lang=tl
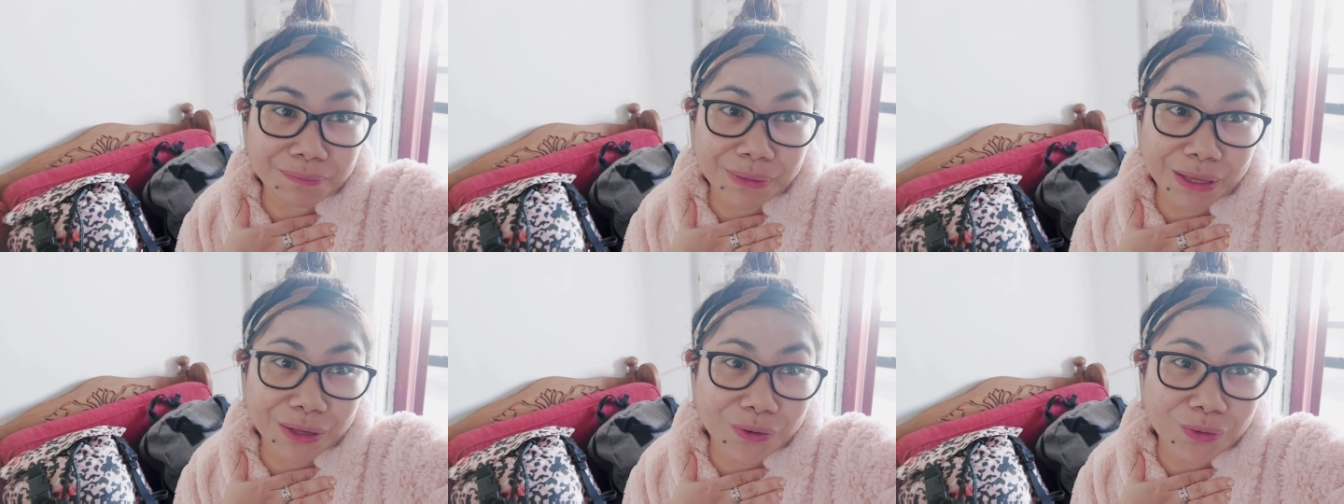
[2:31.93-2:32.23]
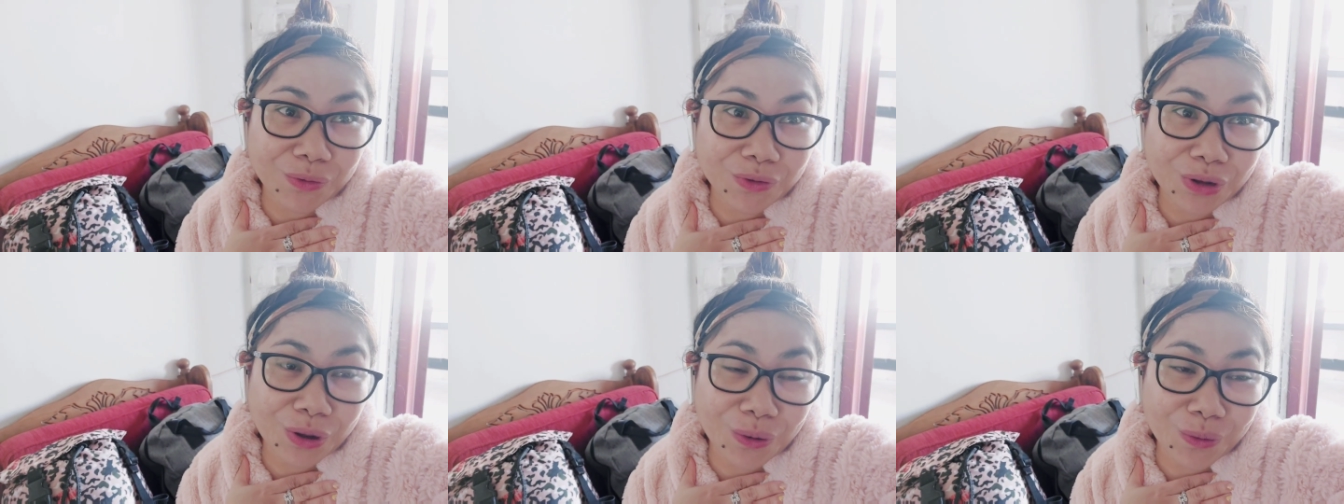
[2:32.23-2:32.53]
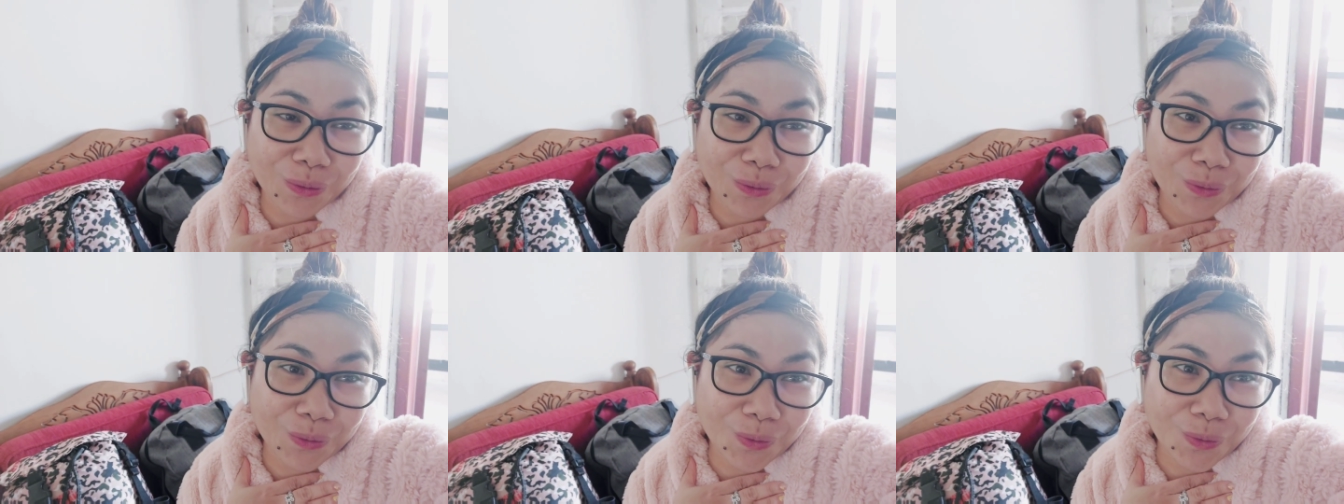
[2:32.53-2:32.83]
pero
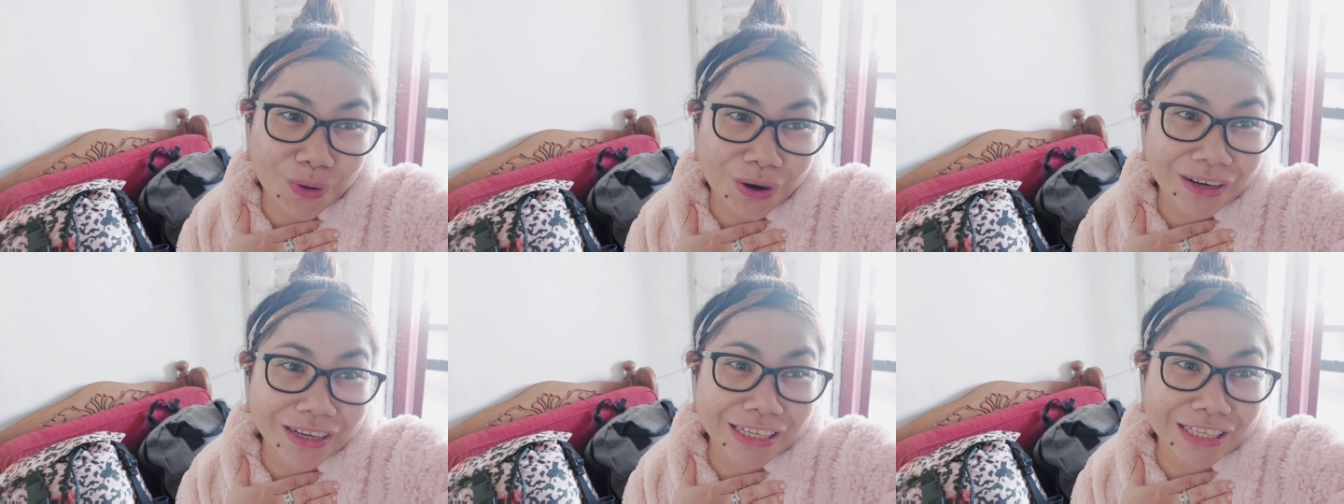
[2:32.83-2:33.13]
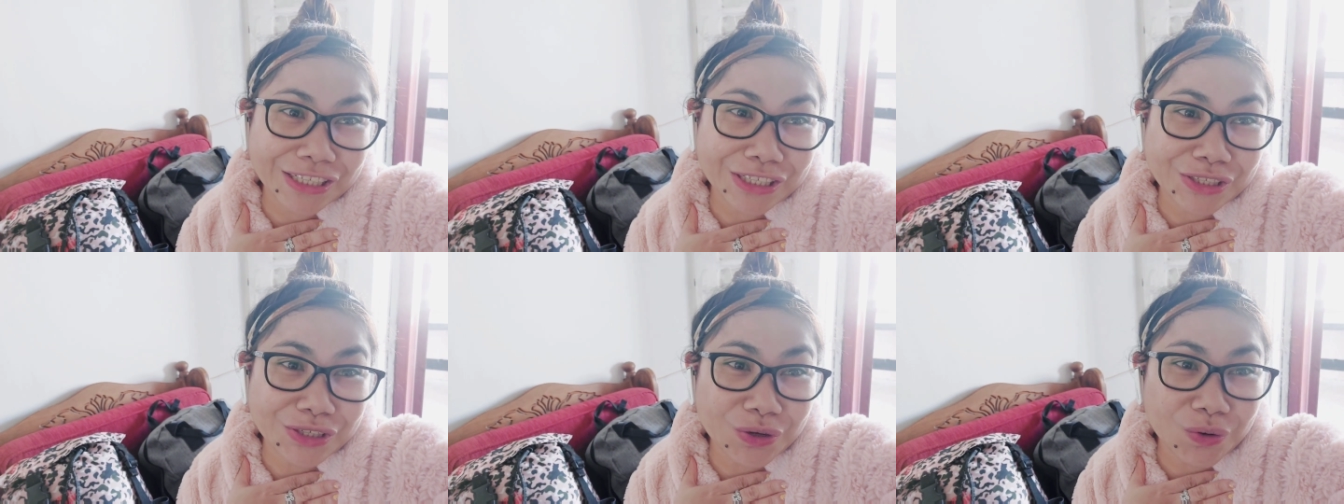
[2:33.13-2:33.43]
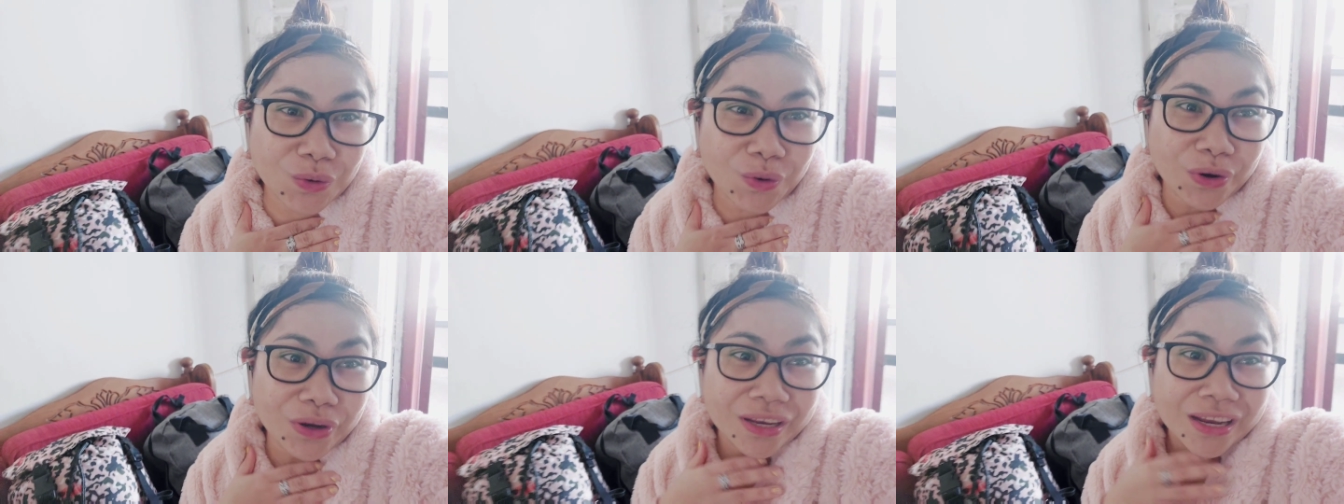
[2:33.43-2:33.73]
naku, ang
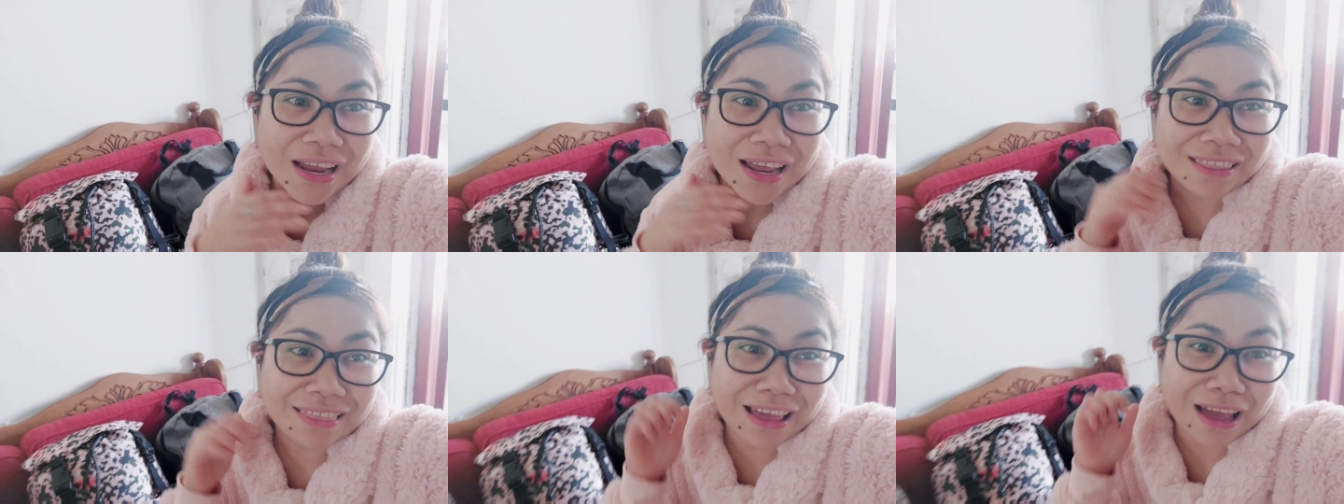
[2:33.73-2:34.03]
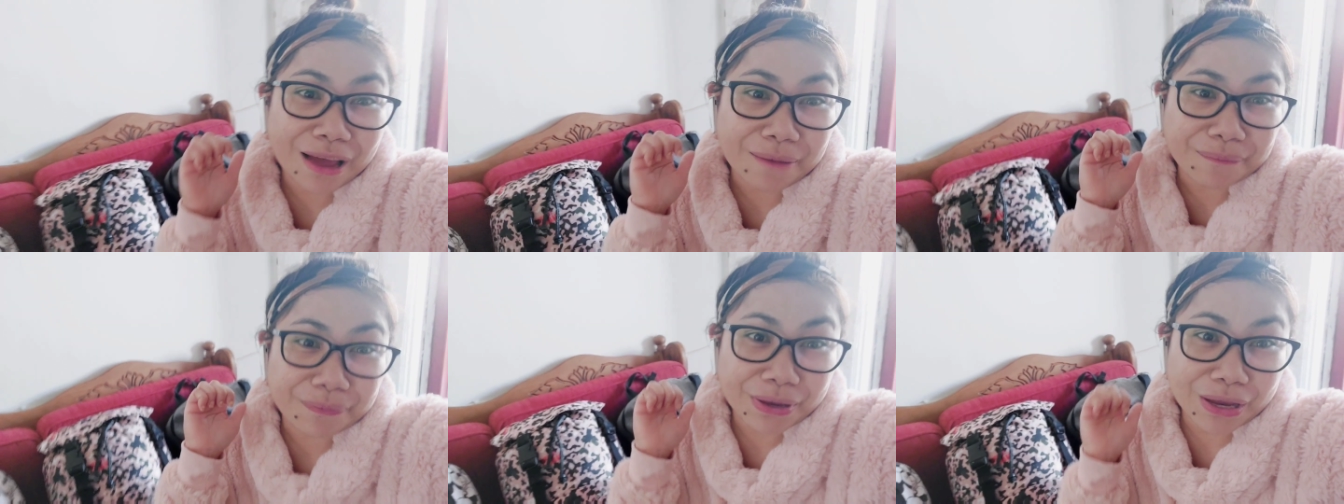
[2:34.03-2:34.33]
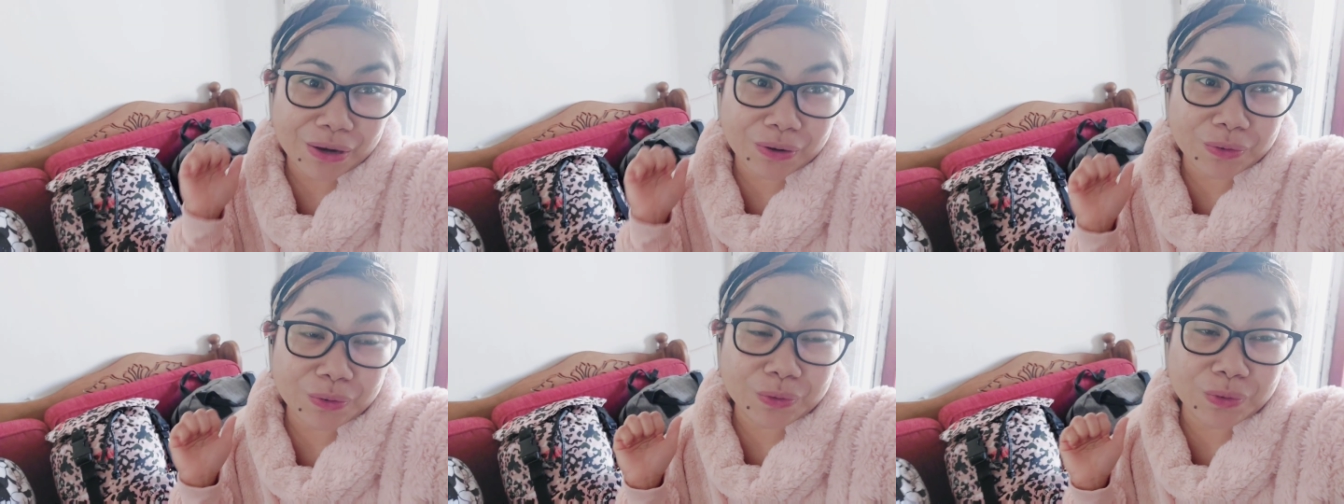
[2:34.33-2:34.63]
enjoy at happy
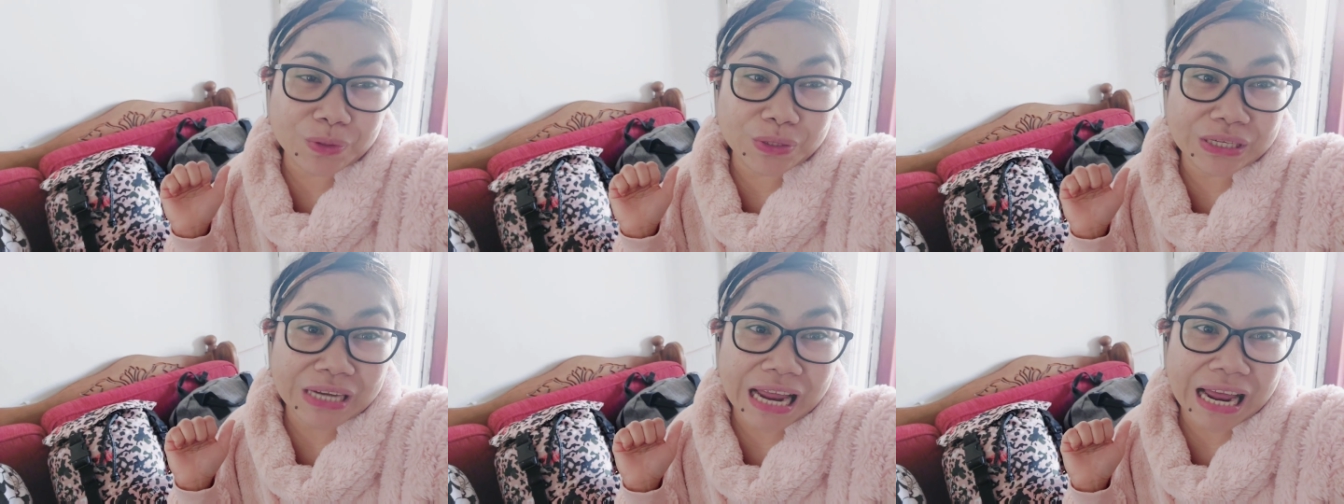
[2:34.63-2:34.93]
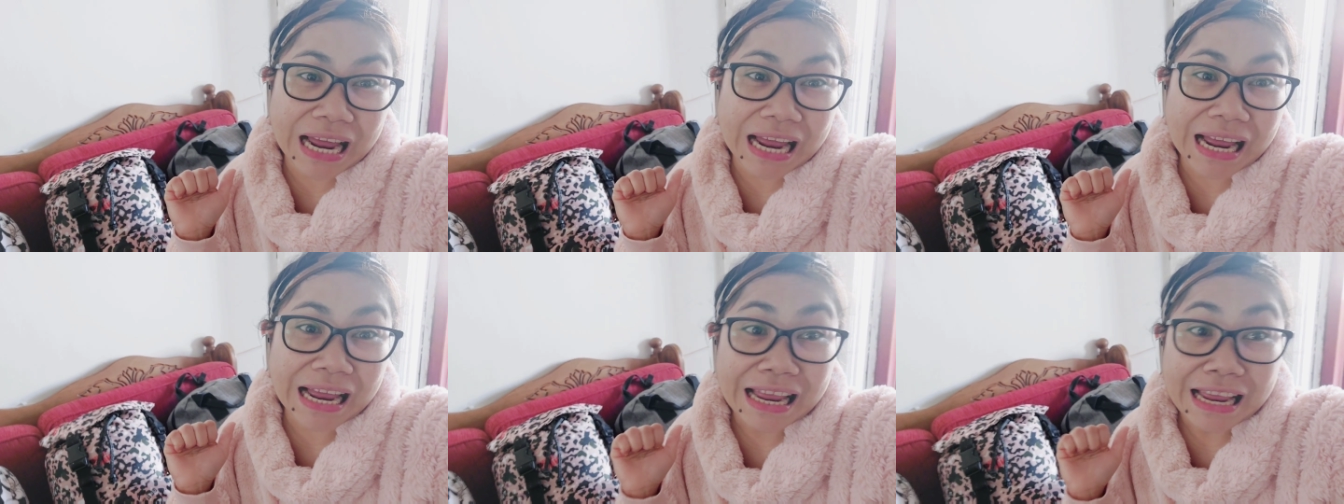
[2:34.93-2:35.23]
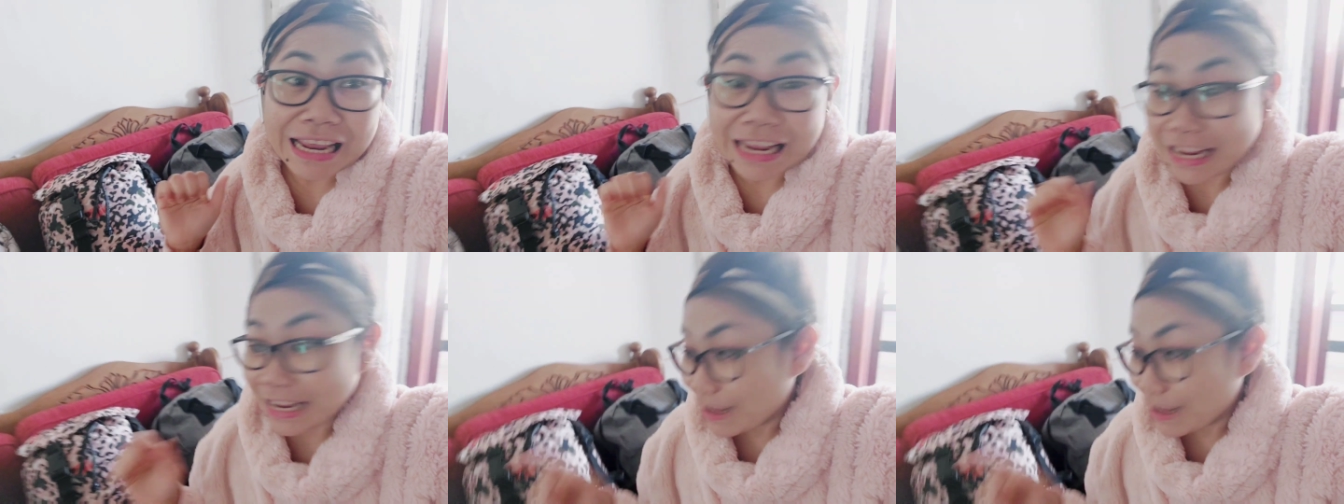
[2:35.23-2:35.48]
ako na